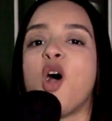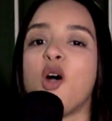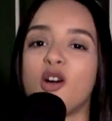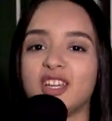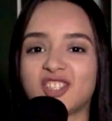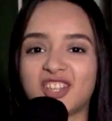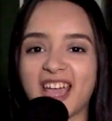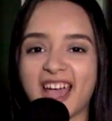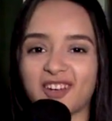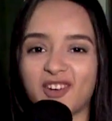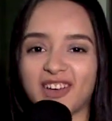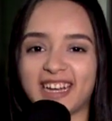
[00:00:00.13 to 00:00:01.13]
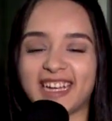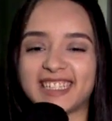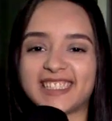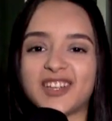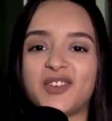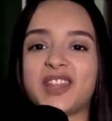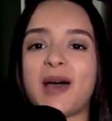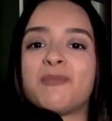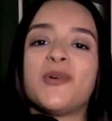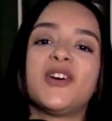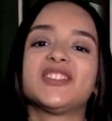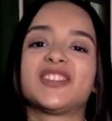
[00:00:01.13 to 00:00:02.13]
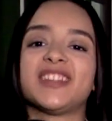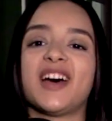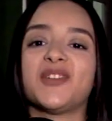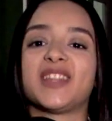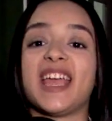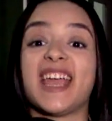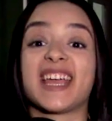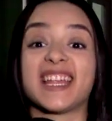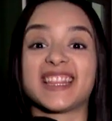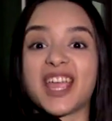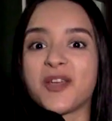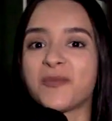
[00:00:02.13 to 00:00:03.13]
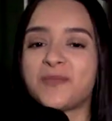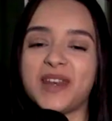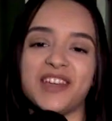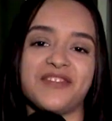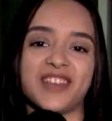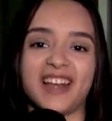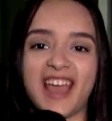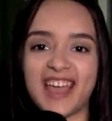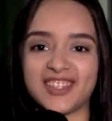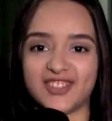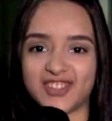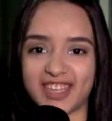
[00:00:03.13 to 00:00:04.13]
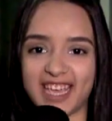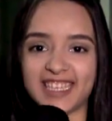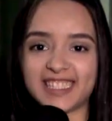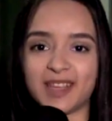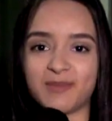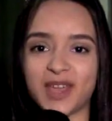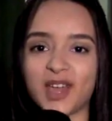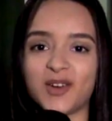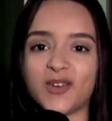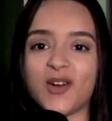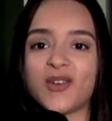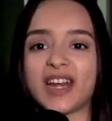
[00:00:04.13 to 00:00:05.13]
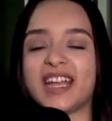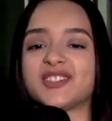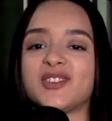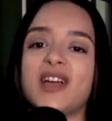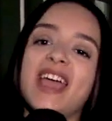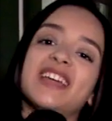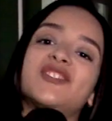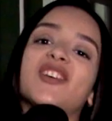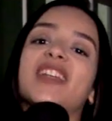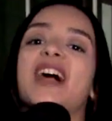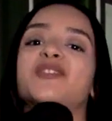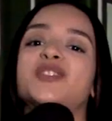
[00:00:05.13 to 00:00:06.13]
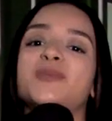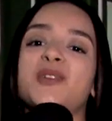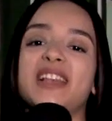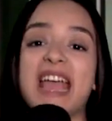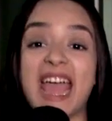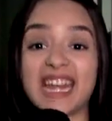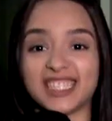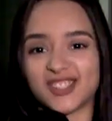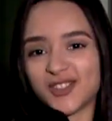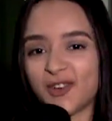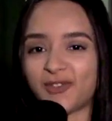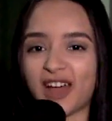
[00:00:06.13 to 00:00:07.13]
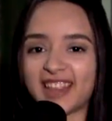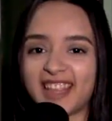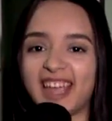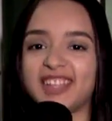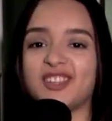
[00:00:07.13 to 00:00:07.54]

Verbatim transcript: Hoje é a congregação da Ponte da Aldeia que tem o privilégio de receber o Congresso Regional de Mulheres UFADEM